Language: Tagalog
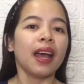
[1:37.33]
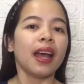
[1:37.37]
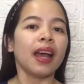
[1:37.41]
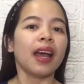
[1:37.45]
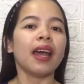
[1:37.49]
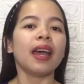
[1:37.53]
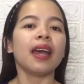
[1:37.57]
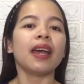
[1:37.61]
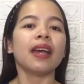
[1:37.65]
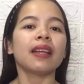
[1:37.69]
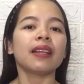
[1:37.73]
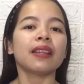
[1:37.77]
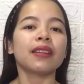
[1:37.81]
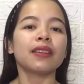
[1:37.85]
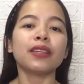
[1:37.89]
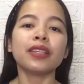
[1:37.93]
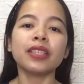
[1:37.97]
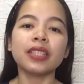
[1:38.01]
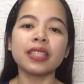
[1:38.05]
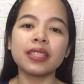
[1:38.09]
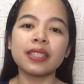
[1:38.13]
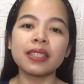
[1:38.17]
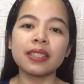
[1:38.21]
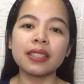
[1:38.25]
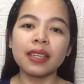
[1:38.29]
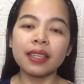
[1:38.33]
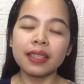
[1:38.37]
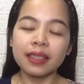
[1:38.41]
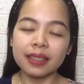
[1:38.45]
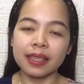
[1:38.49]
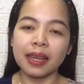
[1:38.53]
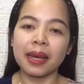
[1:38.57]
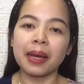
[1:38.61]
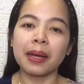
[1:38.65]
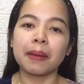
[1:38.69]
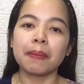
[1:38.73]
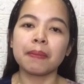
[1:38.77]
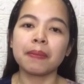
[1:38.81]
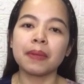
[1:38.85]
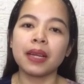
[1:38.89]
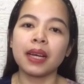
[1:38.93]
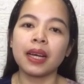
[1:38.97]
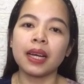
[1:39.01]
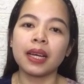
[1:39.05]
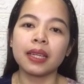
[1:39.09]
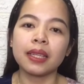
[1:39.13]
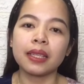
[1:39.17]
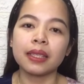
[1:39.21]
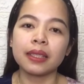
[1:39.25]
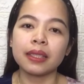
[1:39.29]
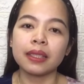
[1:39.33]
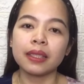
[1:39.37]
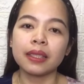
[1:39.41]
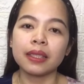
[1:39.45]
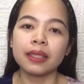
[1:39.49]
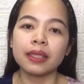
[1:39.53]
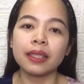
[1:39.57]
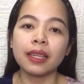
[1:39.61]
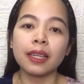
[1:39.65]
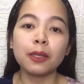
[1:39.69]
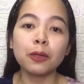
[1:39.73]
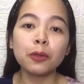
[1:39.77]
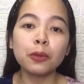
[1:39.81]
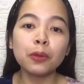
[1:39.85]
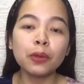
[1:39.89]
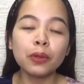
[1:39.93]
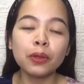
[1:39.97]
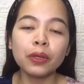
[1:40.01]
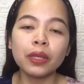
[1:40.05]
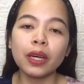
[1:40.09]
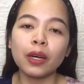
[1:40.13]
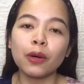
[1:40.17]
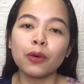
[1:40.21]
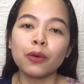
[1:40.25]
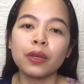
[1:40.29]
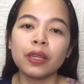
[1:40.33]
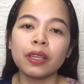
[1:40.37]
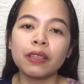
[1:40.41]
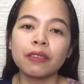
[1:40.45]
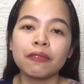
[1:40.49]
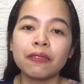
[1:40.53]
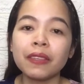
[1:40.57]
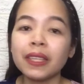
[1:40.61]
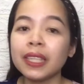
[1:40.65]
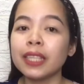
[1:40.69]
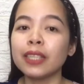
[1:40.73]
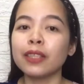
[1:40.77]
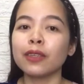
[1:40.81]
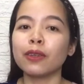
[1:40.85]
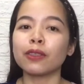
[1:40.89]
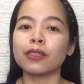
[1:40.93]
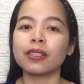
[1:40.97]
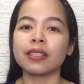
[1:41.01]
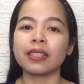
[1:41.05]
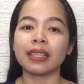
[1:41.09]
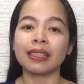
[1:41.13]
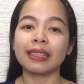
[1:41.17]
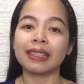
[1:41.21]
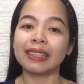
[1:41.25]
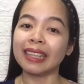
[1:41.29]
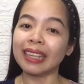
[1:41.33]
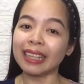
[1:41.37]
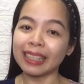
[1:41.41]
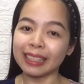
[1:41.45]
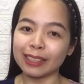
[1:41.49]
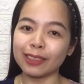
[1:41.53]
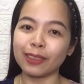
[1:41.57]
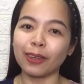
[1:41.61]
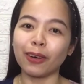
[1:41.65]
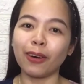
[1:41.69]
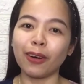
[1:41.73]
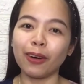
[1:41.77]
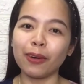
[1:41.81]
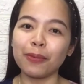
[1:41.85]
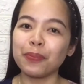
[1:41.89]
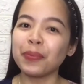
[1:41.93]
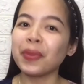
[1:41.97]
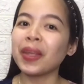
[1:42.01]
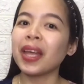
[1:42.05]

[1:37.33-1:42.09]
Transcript: And there's a time na nanonood ako ng video sa TikTok.